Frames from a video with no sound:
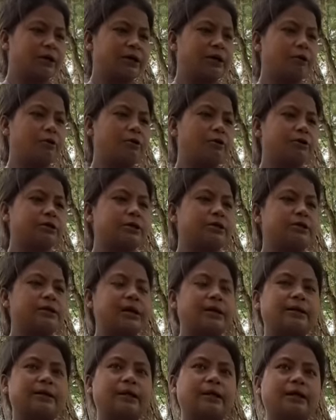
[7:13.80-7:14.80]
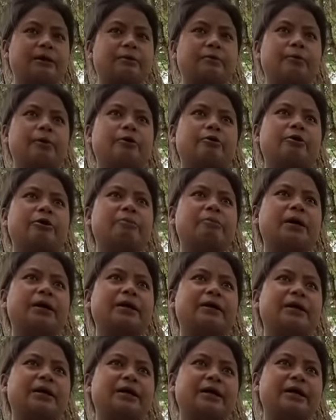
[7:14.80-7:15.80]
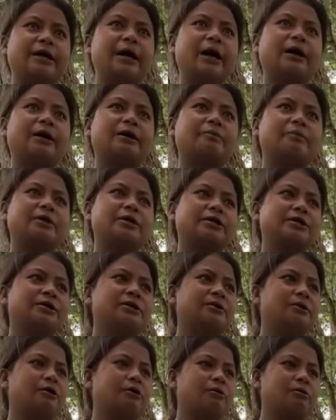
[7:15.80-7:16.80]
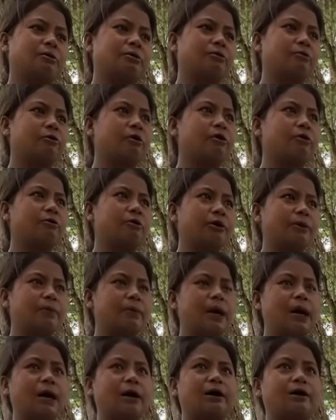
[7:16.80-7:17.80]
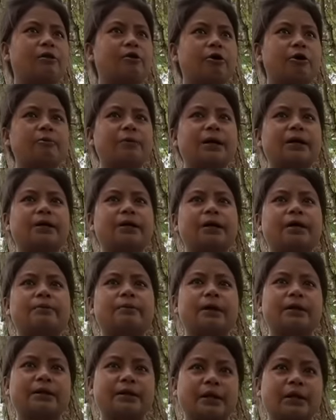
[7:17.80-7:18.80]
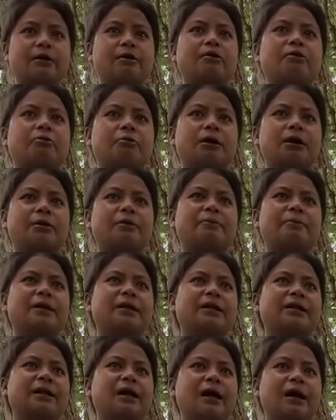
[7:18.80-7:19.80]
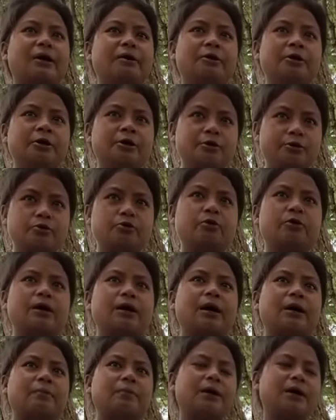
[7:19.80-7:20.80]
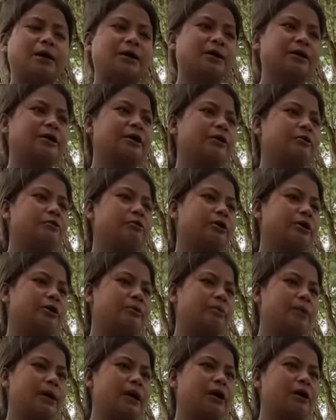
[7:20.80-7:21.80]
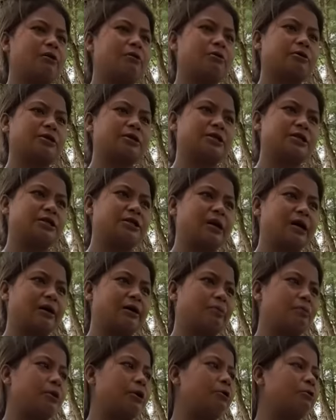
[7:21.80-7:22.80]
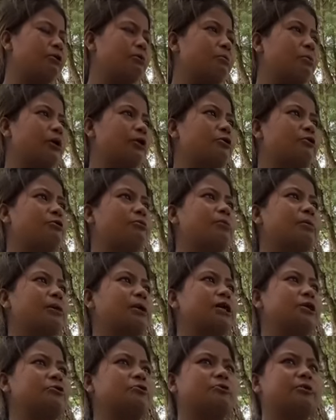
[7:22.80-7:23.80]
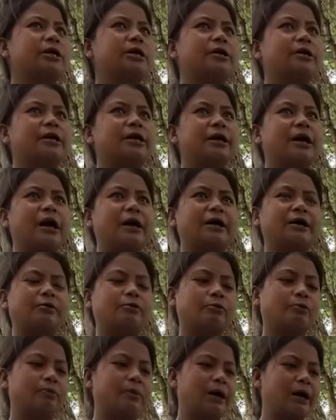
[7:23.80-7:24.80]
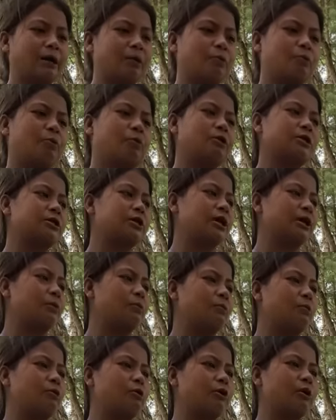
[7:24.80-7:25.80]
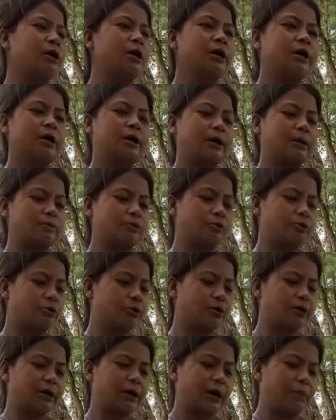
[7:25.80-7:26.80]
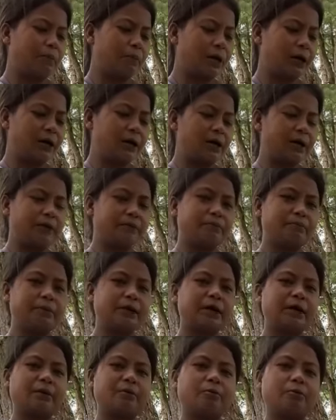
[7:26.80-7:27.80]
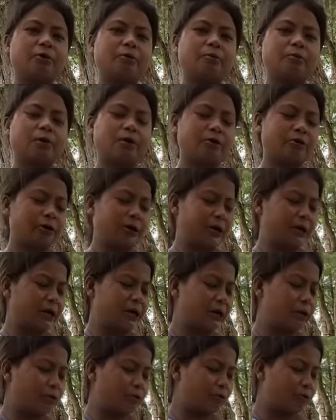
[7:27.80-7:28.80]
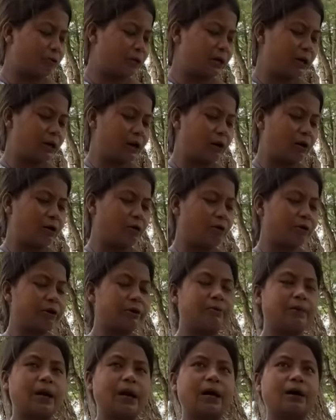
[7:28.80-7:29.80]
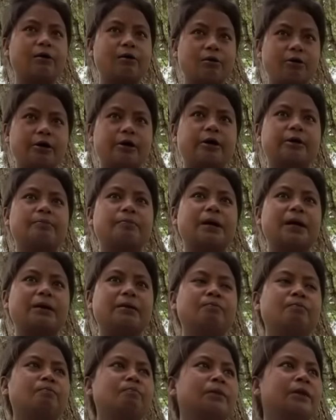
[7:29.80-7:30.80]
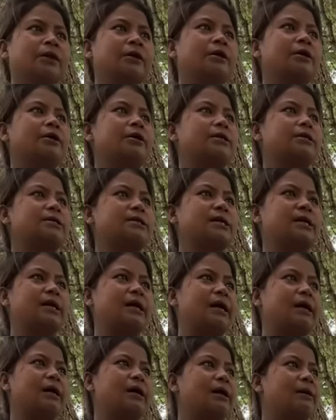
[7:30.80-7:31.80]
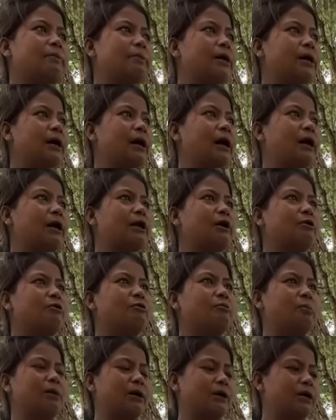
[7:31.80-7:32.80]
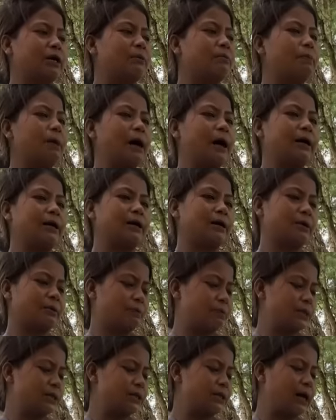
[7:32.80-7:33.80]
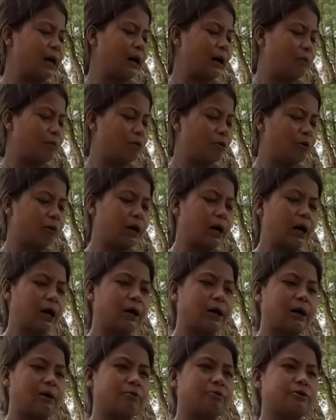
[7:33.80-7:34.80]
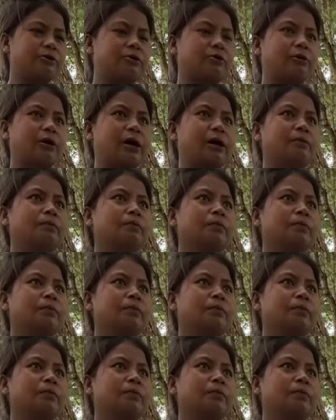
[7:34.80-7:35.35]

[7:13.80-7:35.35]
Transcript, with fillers: long si jahata ki kibakit ki bakit kia ki bai si long ki balak keloi ban kit ban tenrong na ke mentah jong abang ki yo i bangan long si sa ke breu ke baduk bat ki jukit ki ahiru menak por sa ke por ngam junan kambangan dit mi apa blok ya iru ki long ki balak keloi ki ban isen ailem e yang ana do bakin pa ya ke pisah po account jong a